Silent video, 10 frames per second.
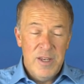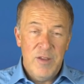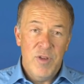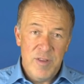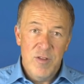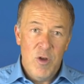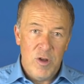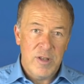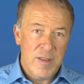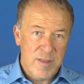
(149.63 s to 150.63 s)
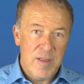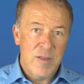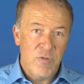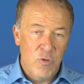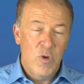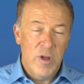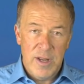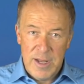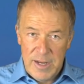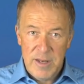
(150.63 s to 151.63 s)
die wissen noch, dass das früher
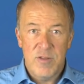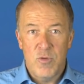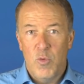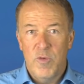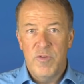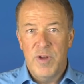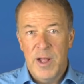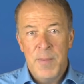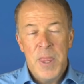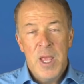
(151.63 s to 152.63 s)
eine Katastrophe war.